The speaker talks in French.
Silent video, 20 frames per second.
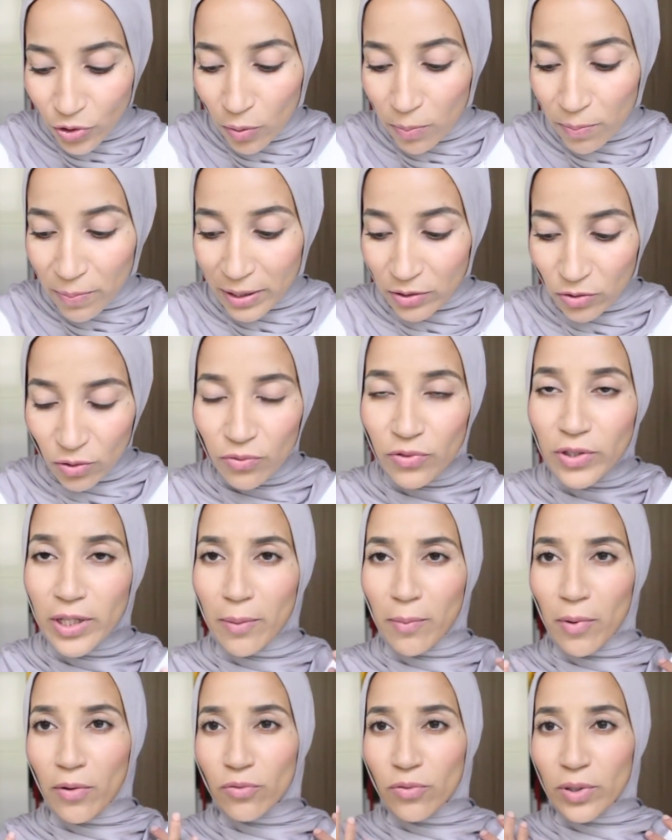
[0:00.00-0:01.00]
top parce que
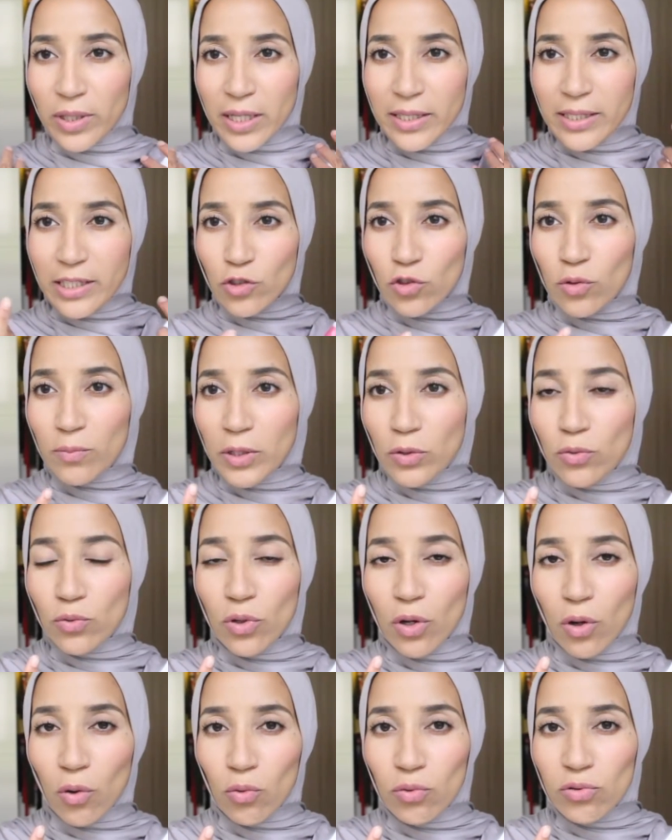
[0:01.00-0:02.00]
finalement vous voyez si je mets une
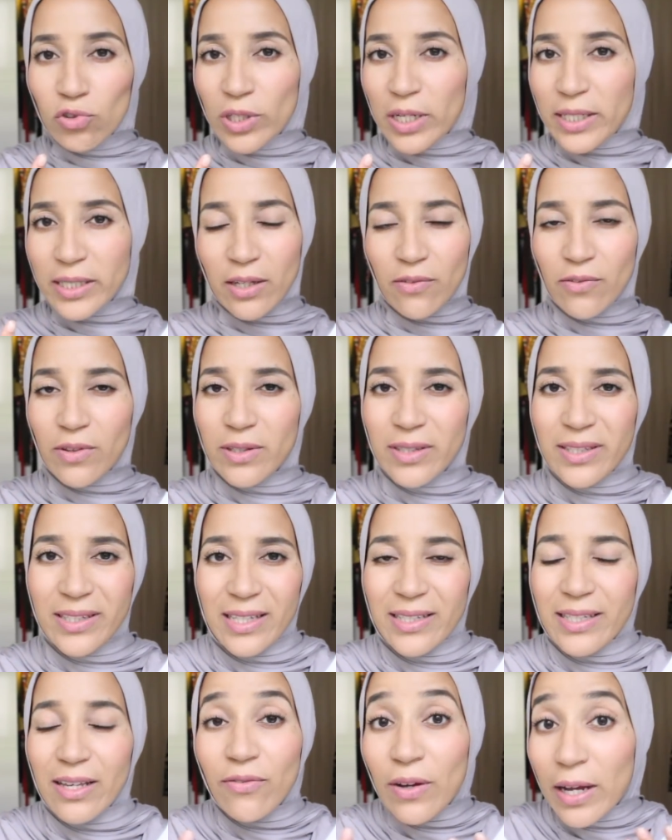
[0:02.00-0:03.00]
couleur rouge là
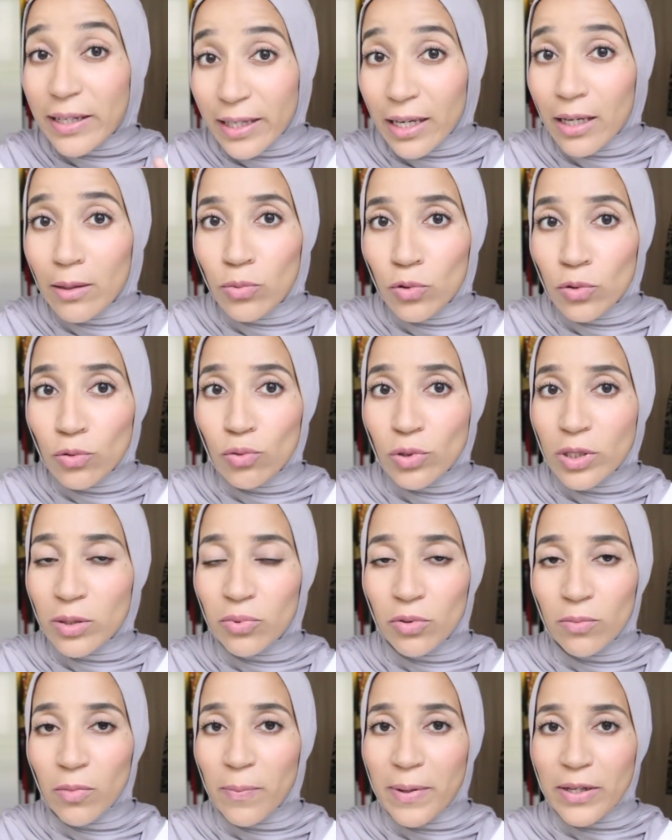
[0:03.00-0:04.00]
ça, fera très beau tout
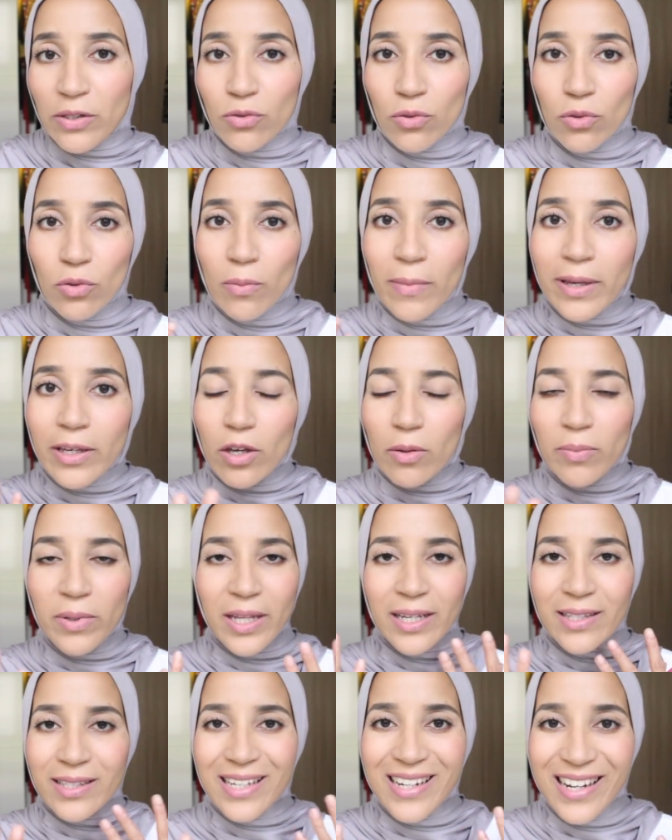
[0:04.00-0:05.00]
simplement parce que le make-up
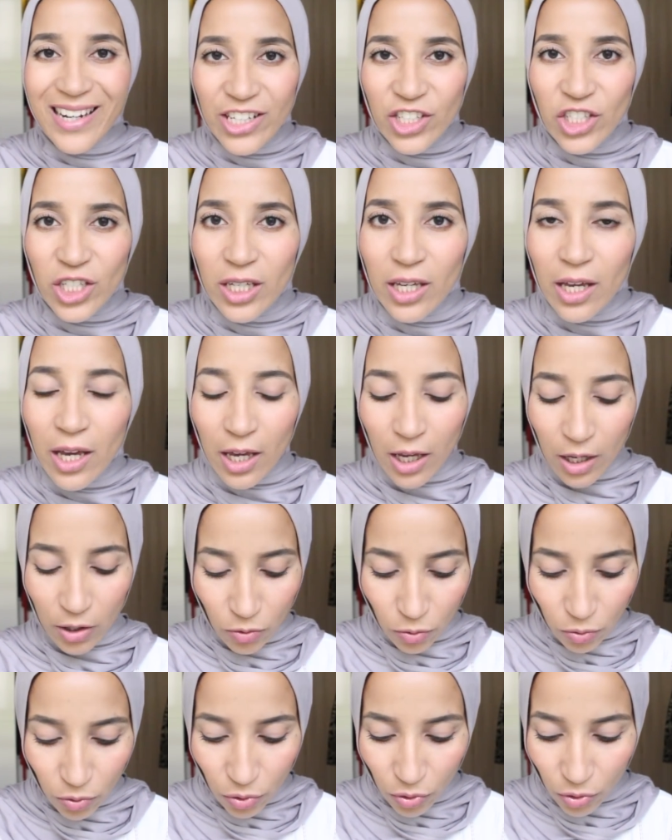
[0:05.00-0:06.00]
est assez léger
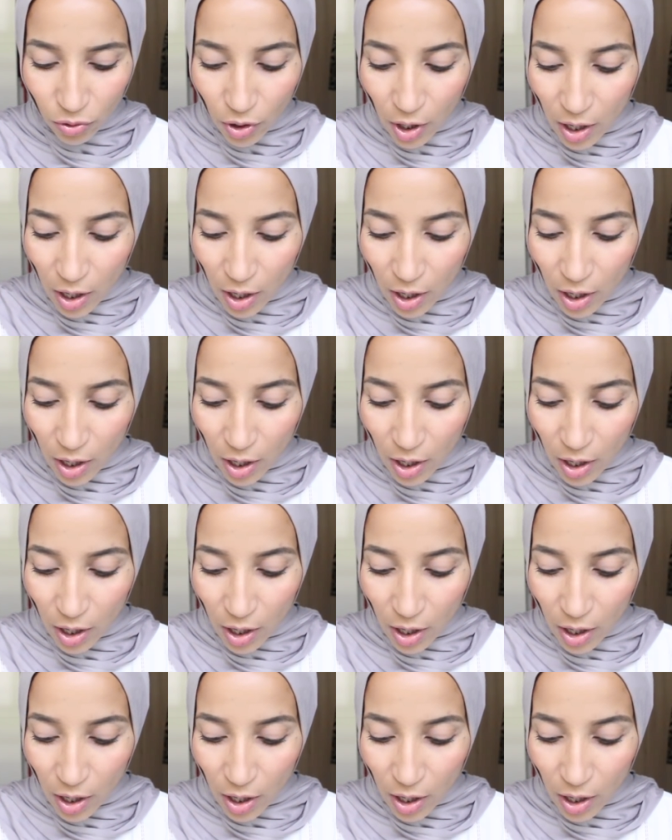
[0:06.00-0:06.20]
donc euh,